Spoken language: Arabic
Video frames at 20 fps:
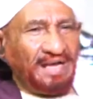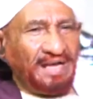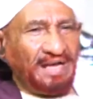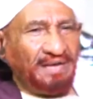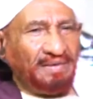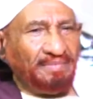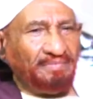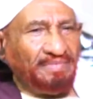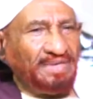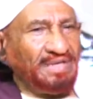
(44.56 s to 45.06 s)

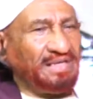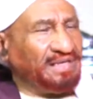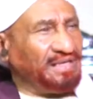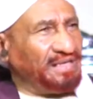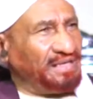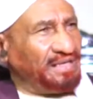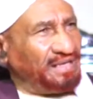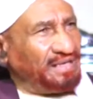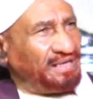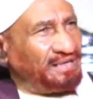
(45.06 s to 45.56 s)
آه،
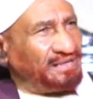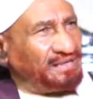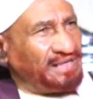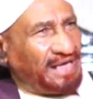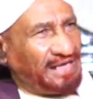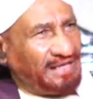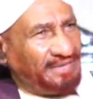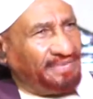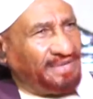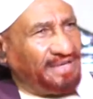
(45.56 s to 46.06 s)
من
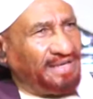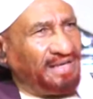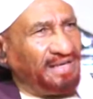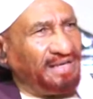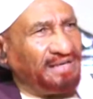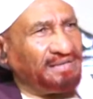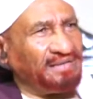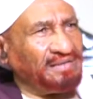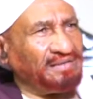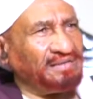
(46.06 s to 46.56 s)

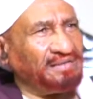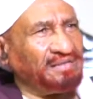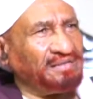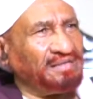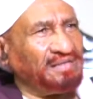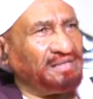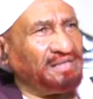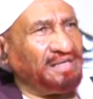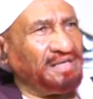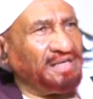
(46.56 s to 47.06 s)
جانبنا
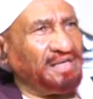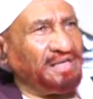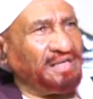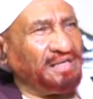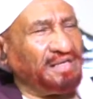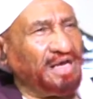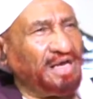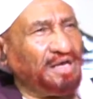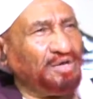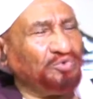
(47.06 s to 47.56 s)

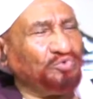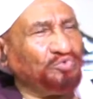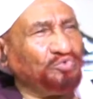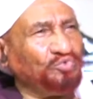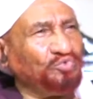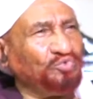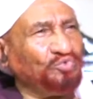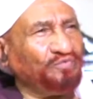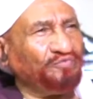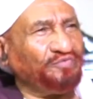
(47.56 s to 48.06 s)

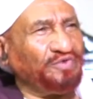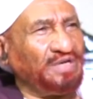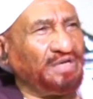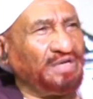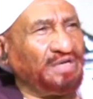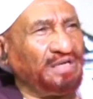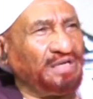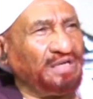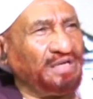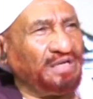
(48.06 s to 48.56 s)
نحن في
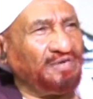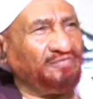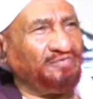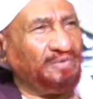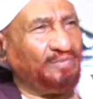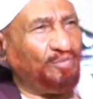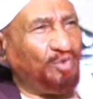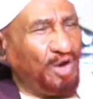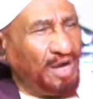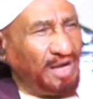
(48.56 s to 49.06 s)

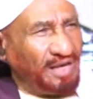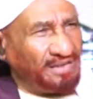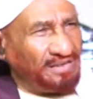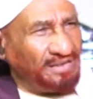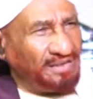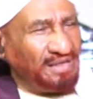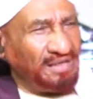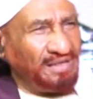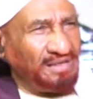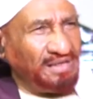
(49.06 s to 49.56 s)
في
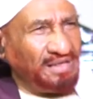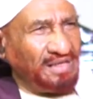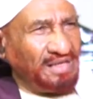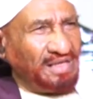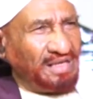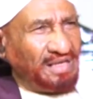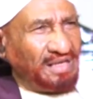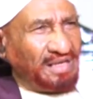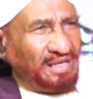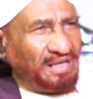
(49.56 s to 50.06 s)
المعارضة آه،
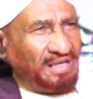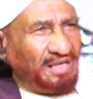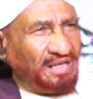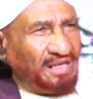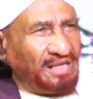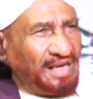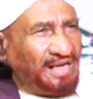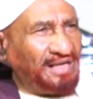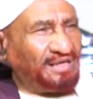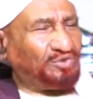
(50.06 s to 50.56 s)

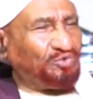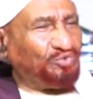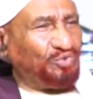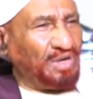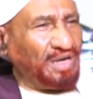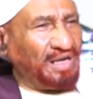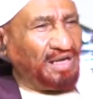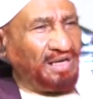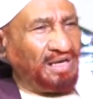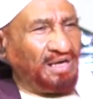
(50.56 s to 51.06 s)
كانت
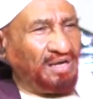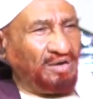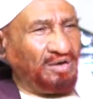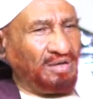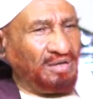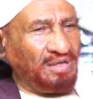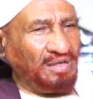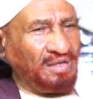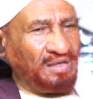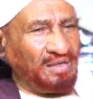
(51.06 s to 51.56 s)
هناك
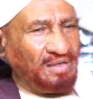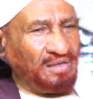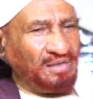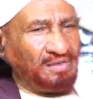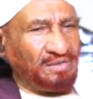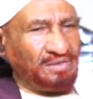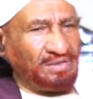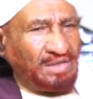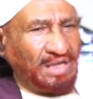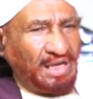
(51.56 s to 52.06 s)

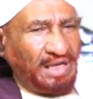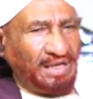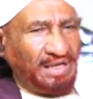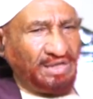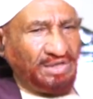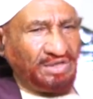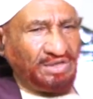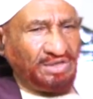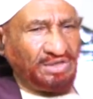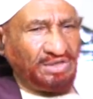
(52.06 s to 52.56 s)
آه،
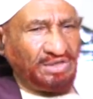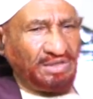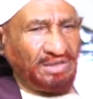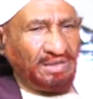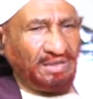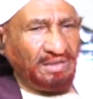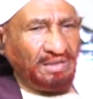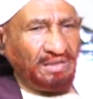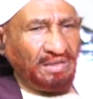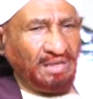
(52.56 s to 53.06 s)

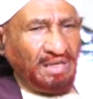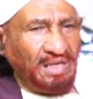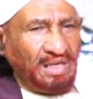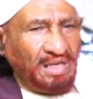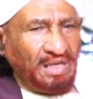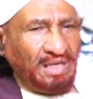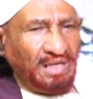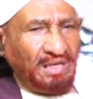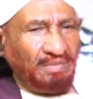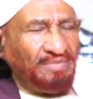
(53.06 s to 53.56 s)
يعني
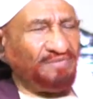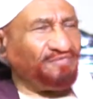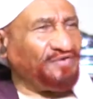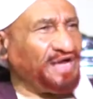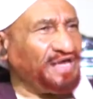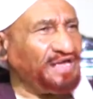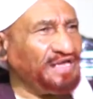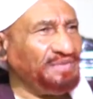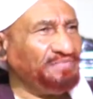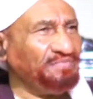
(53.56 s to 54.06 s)

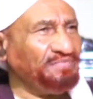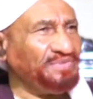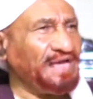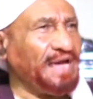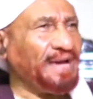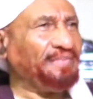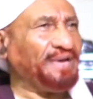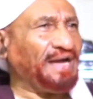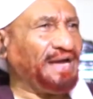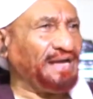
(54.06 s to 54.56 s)
مفاهيم
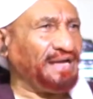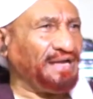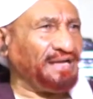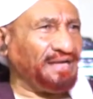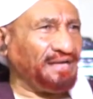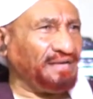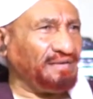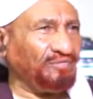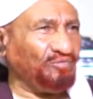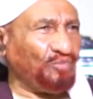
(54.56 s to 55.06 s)
جامعة
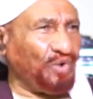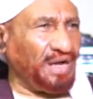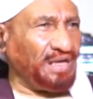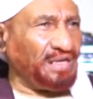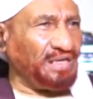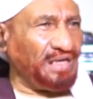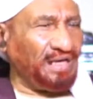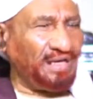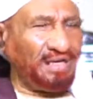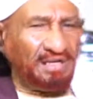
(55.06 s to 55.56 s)
لنا
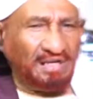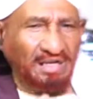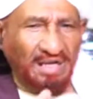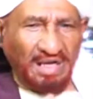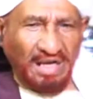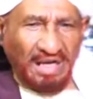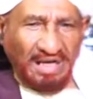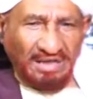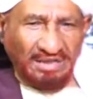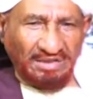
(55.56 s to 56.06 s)
وهي
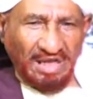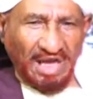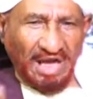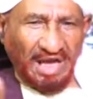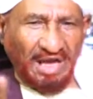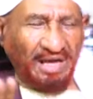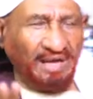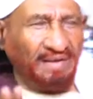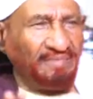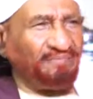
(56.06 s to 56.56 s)

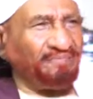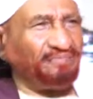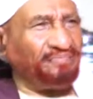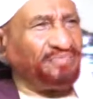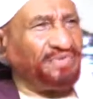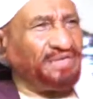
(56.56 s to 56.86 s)
الإطاحة